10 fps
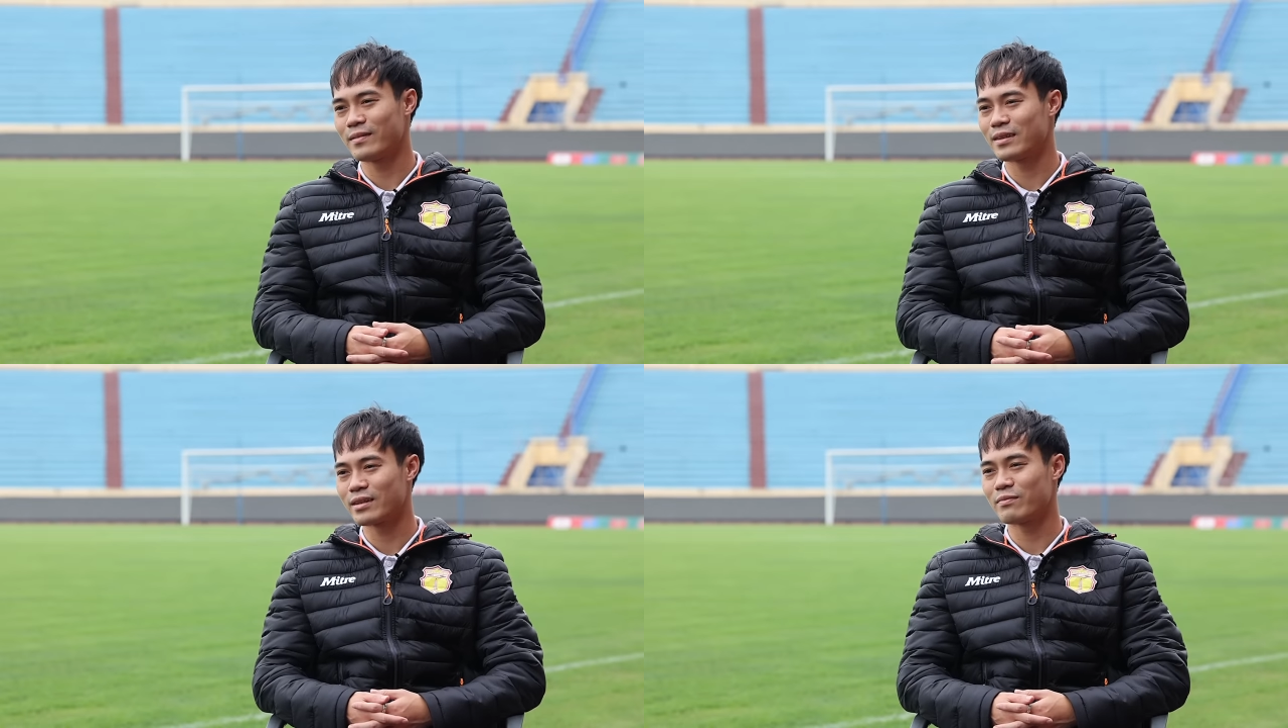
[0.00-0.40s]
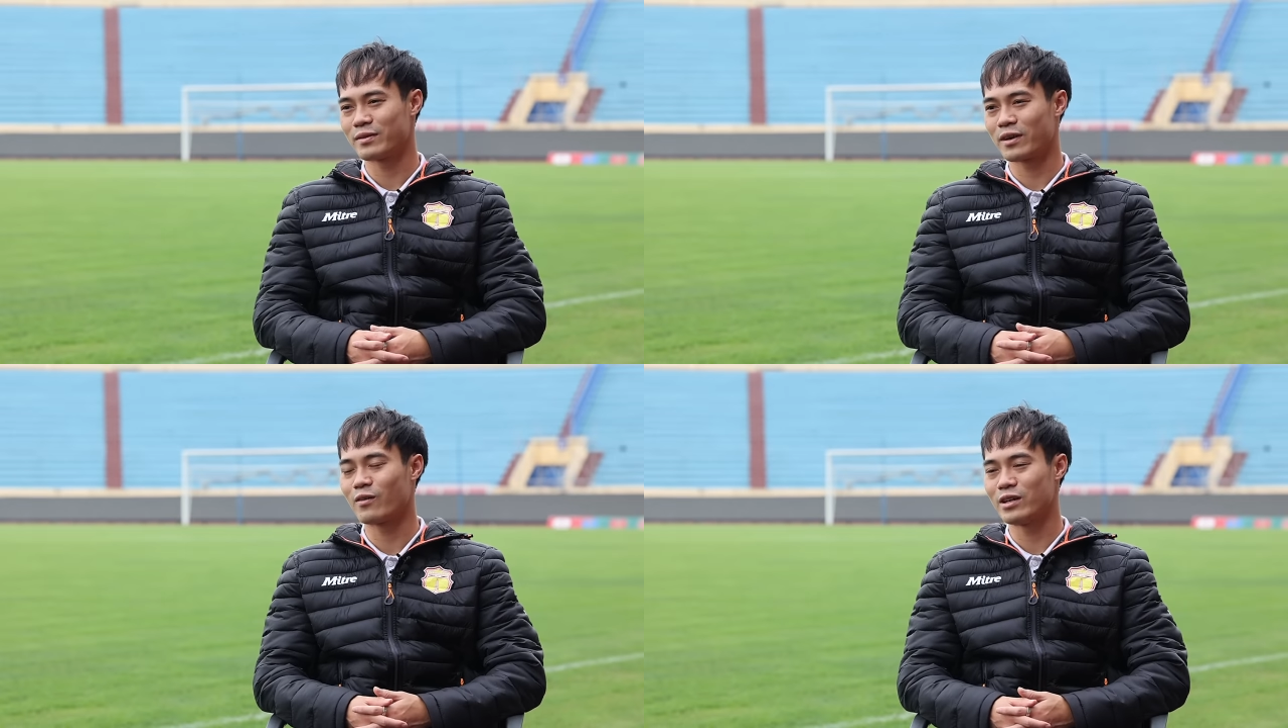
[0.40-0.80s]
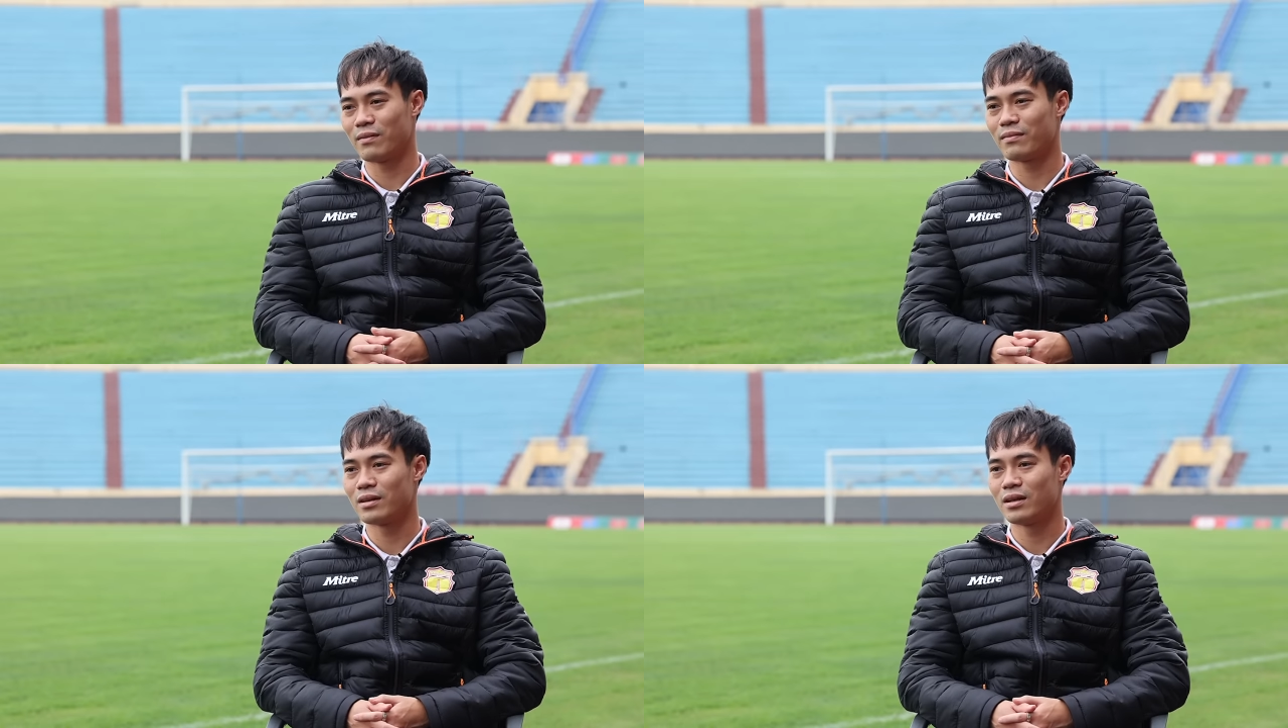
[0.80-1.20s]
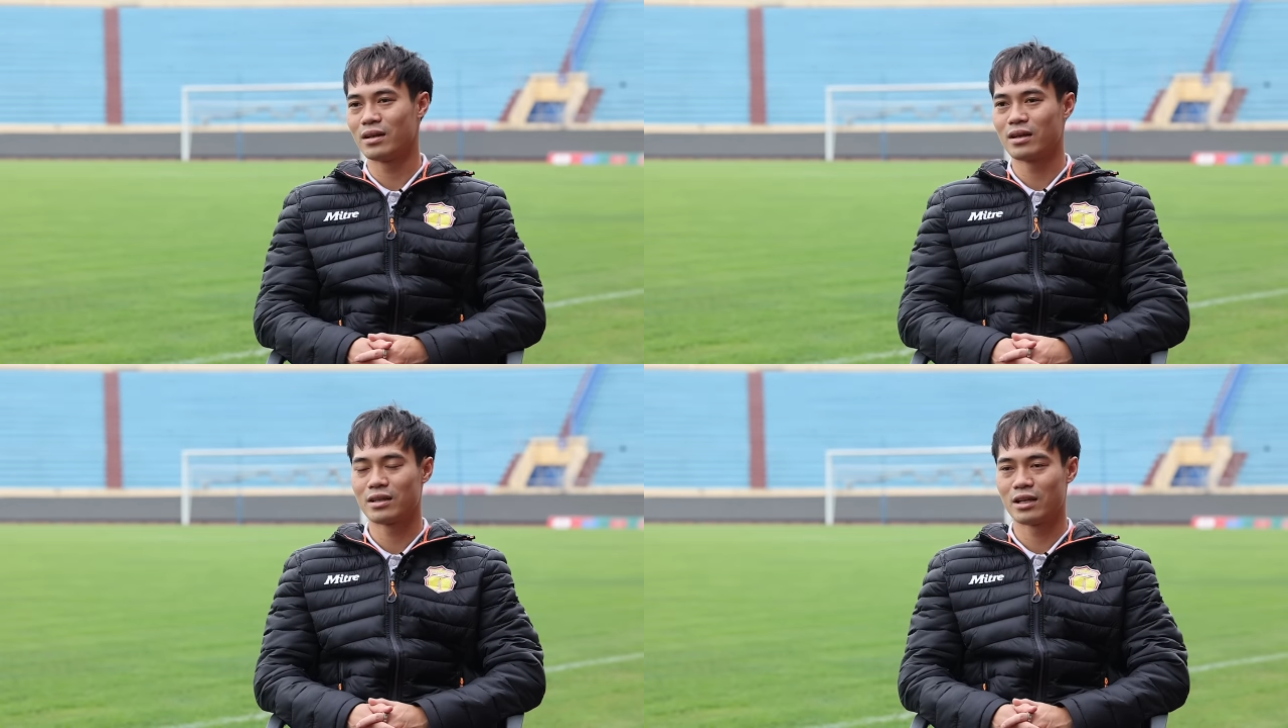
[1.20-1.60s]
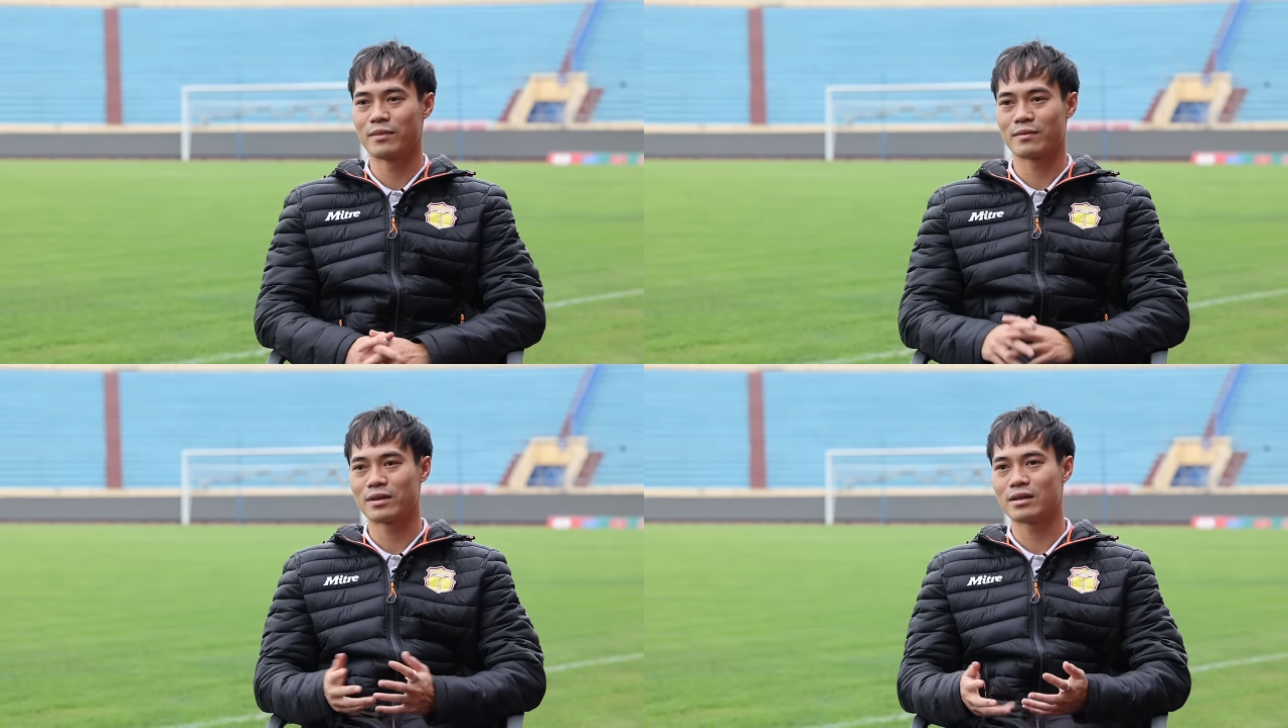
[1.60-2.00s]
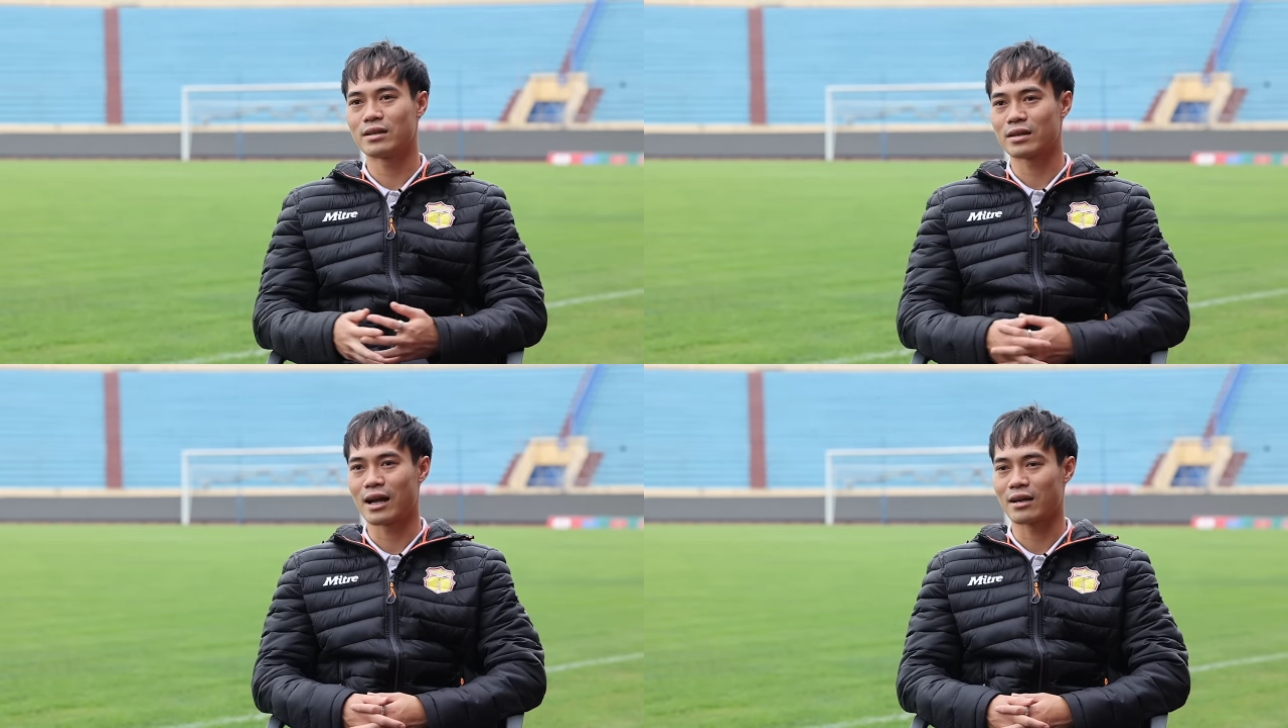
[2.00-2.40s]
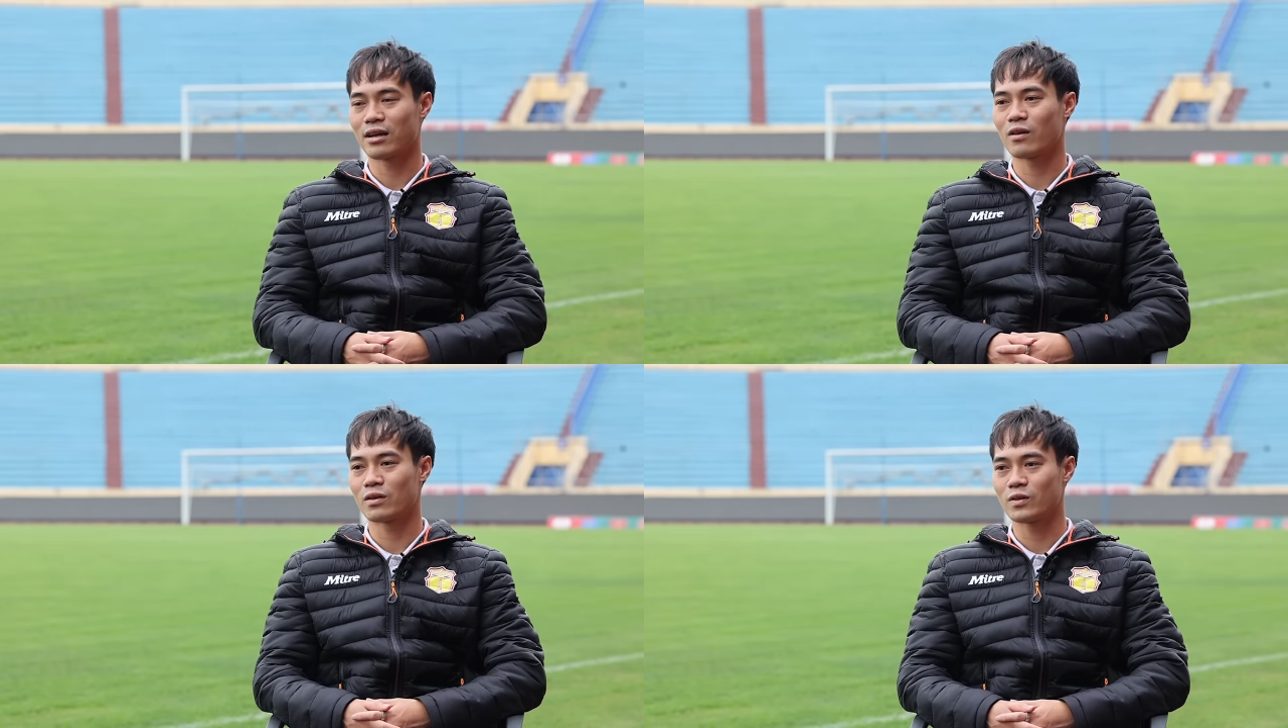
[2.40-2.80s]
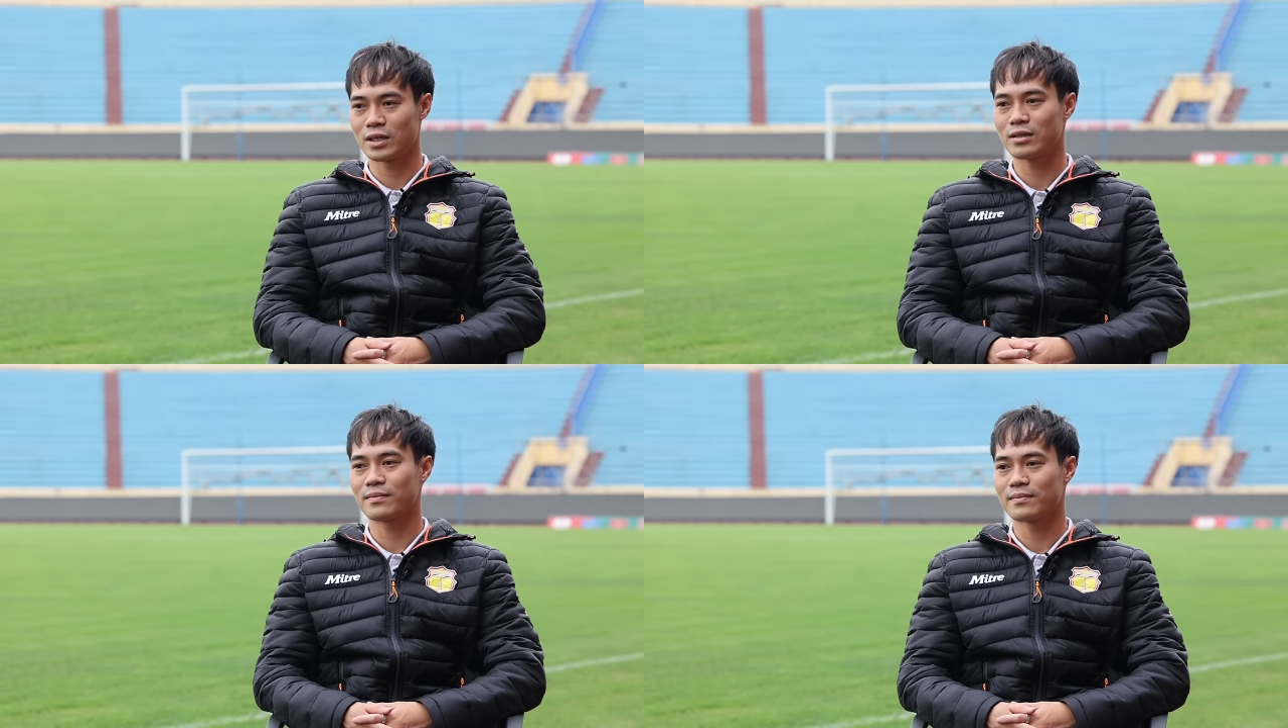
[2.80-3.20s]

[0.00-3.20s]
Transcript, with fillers: thật ra mình phải có điểm thì mình mới đạt được kết quả tốt nhất.